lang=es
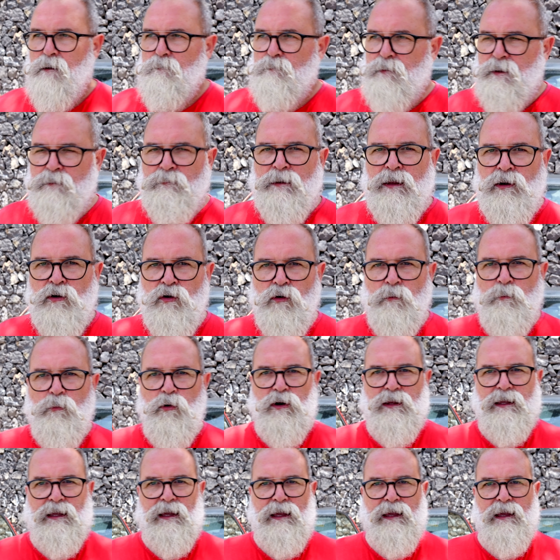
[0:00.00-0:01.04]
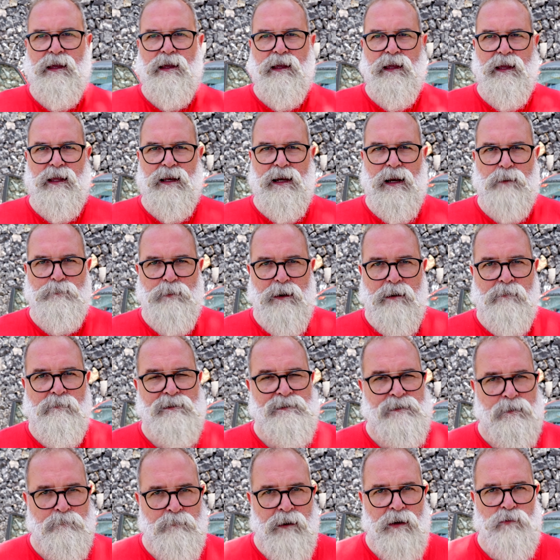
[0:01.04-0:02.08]
Primero porque eh, la palabra
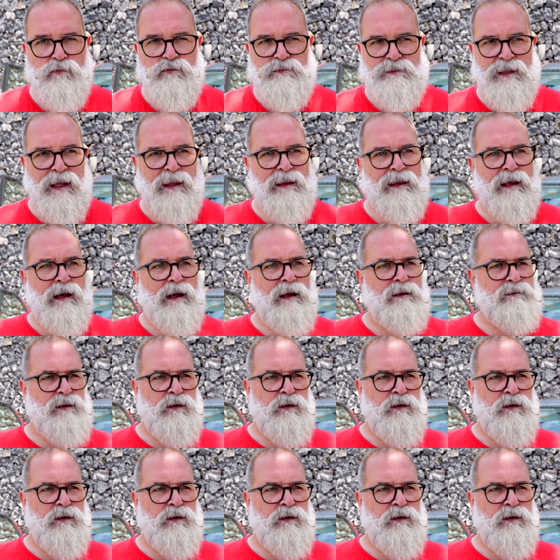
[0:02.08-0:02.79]
está mal usada,